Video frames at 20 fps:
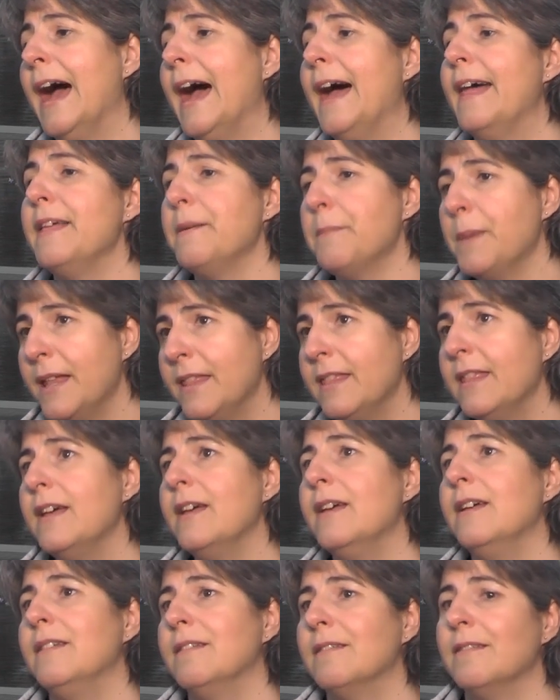a
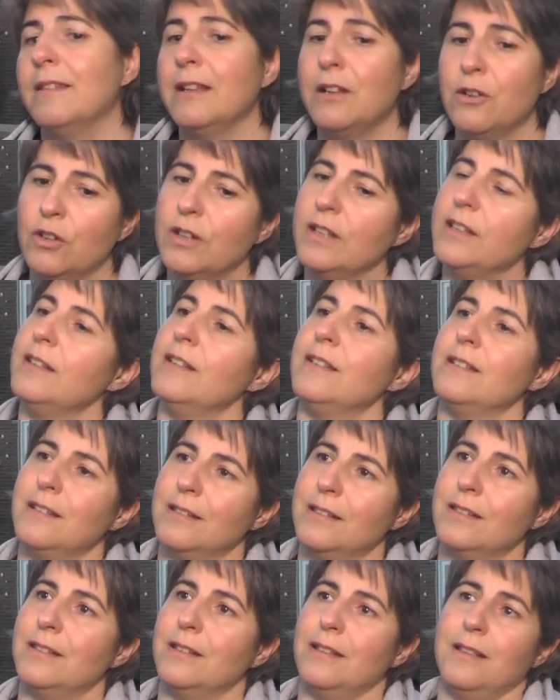demanda de lo que
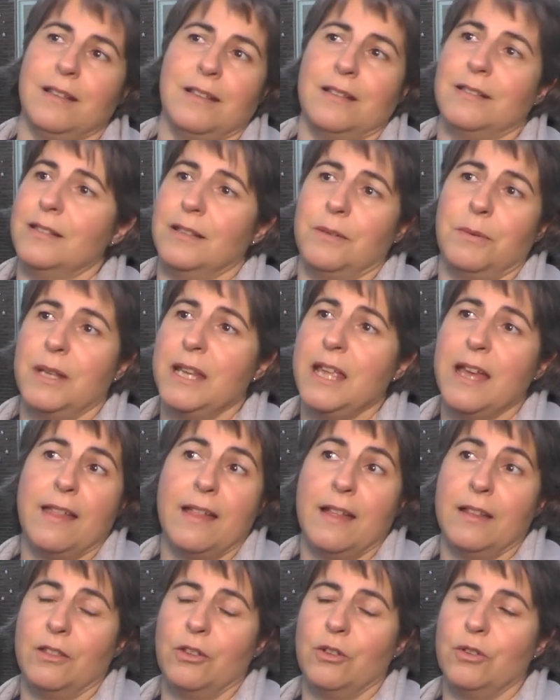eh, se,
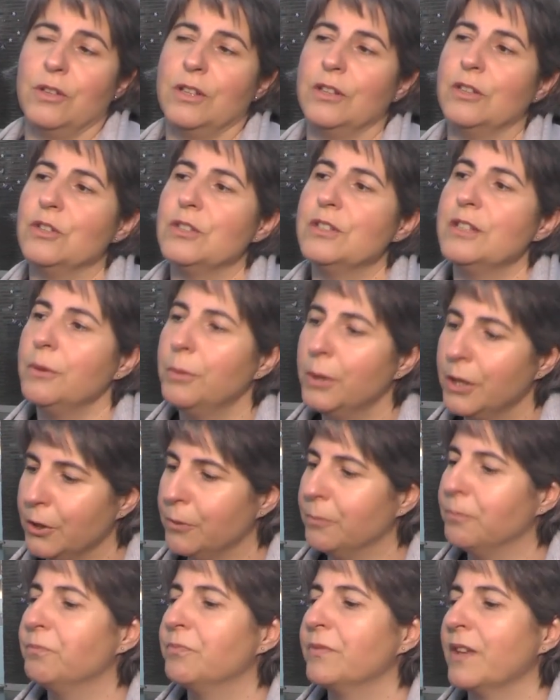venía dando. Entonces,
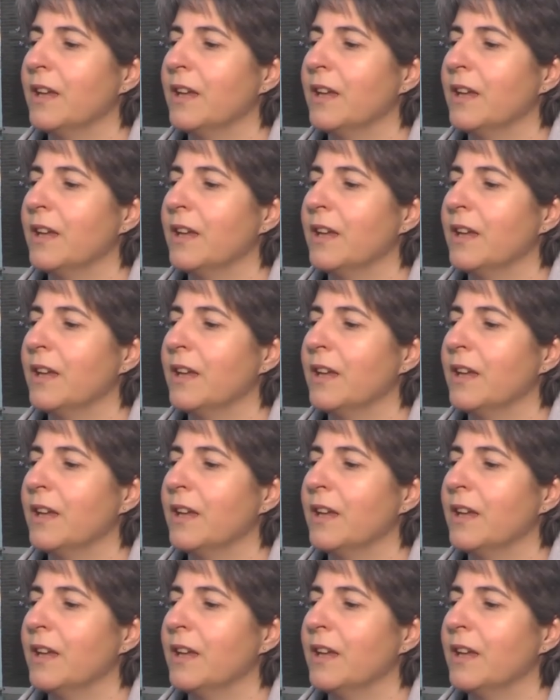bueno,